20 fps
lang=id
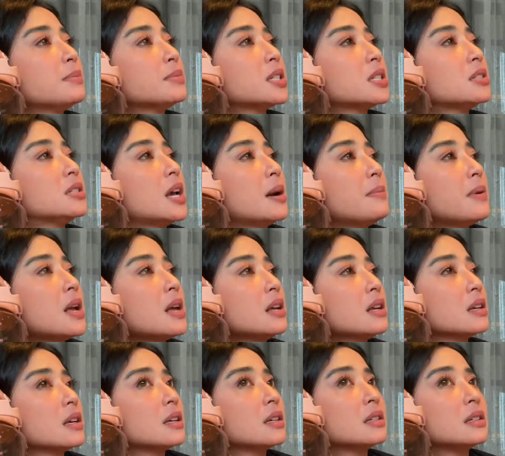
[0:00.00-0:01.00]
jam sejam lah
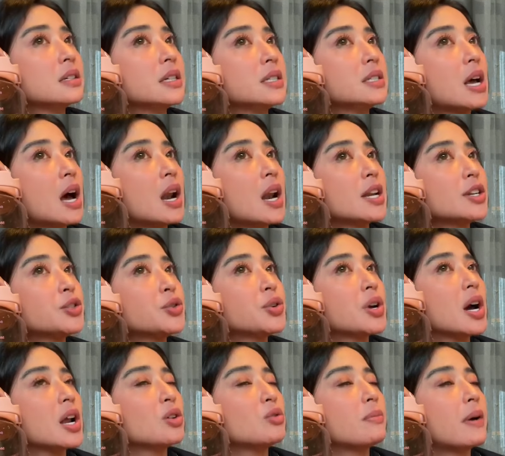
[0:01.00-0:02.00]
di jalan
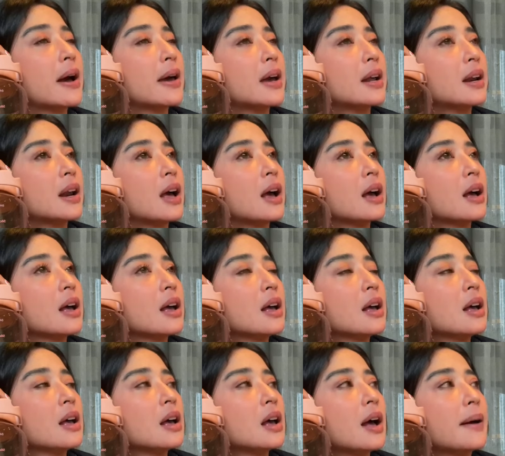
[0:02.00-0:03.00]
juga lumayan lah
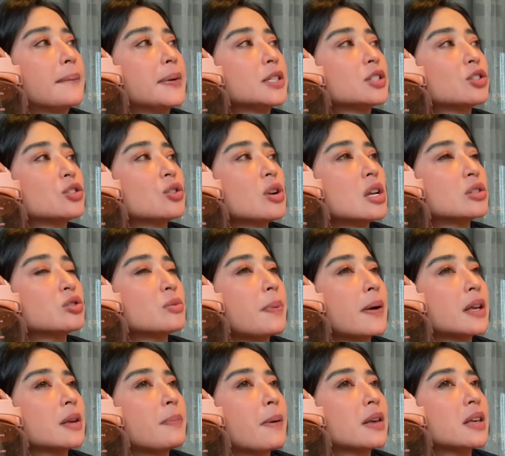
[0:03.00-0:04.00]
habis itu langsung
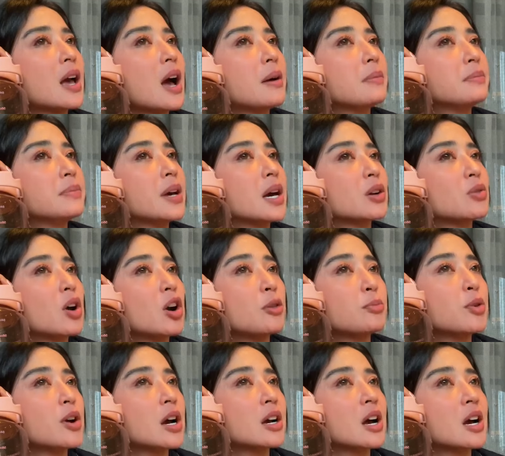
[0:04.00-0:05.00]
pagi-pagi ambiar
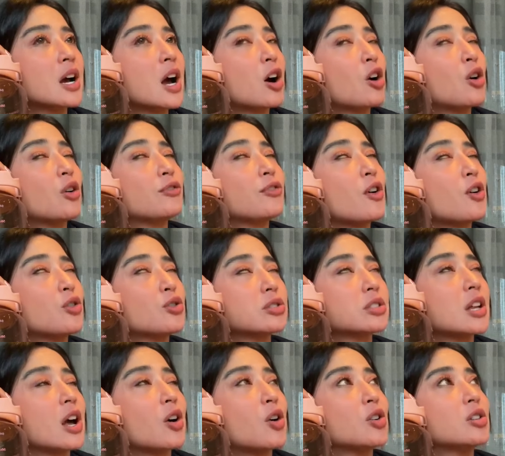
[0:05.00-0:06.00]
walaupun agak nggak
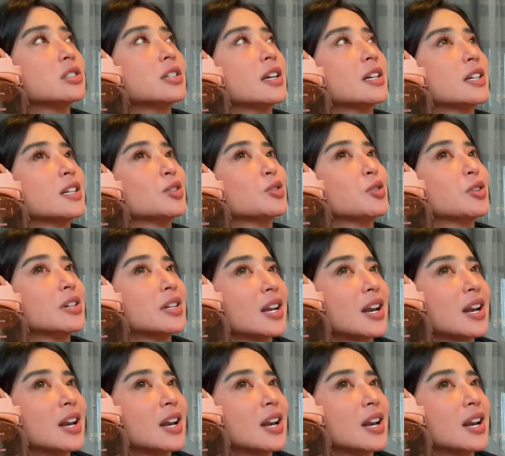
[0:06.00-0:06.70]
fokus nggak konsen gitu